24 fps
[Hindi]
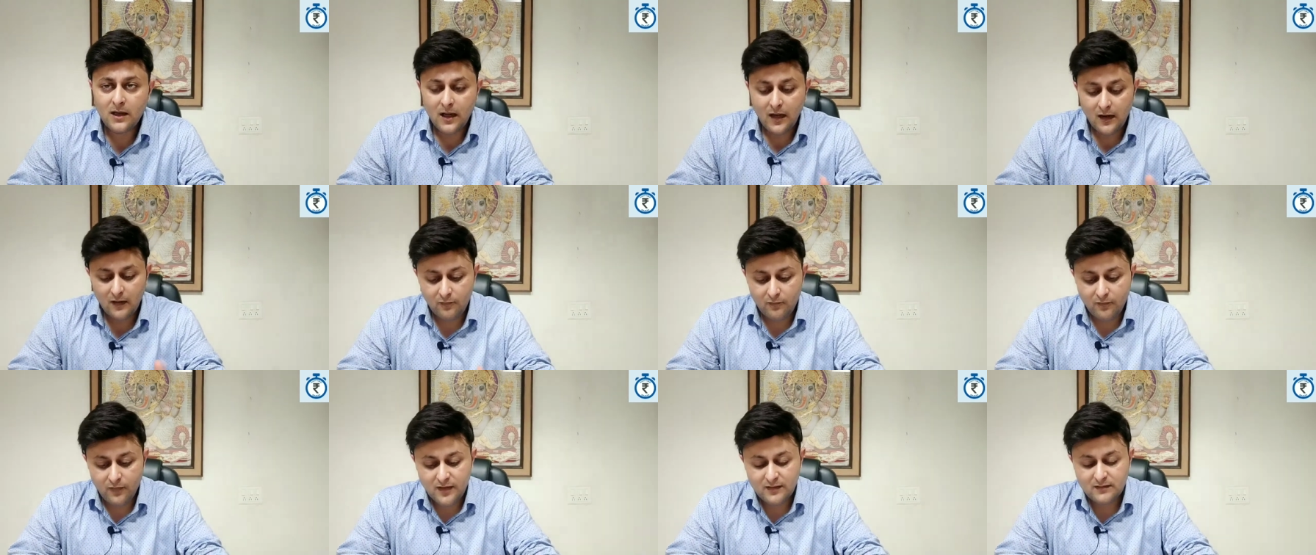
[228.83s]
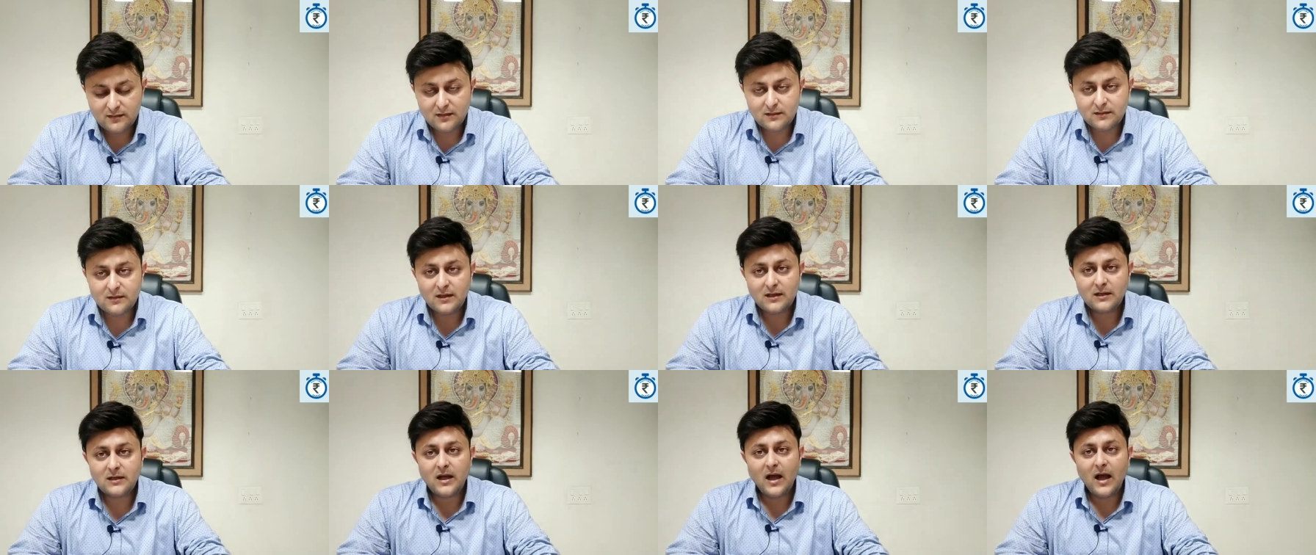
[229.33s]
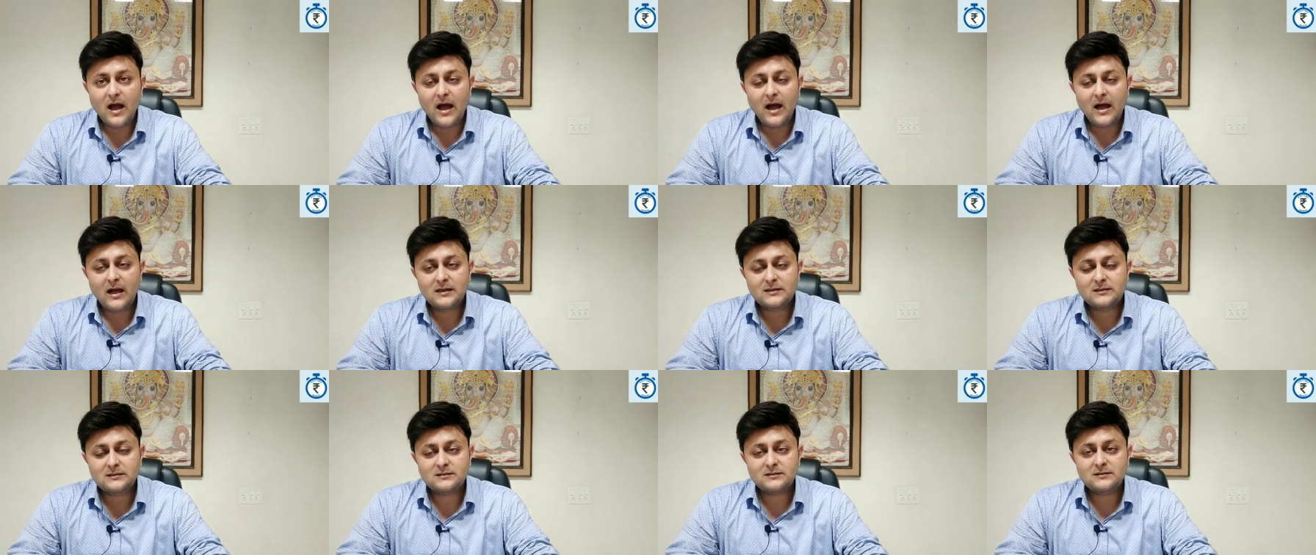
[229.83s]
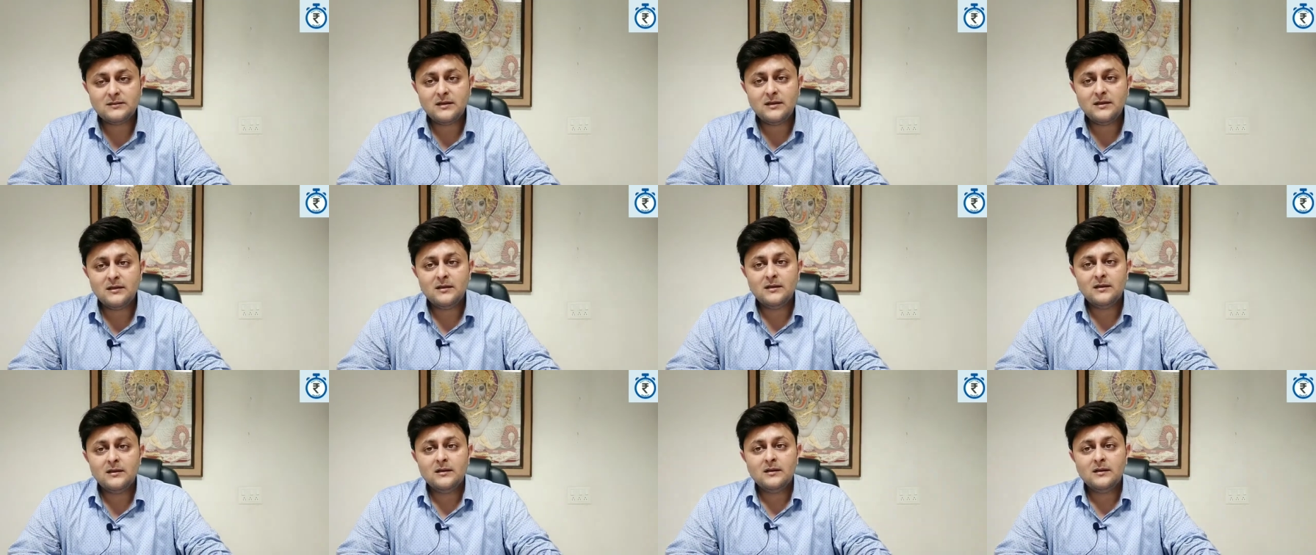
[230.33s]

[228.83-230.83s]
इन्फ्लेशन रेट आज से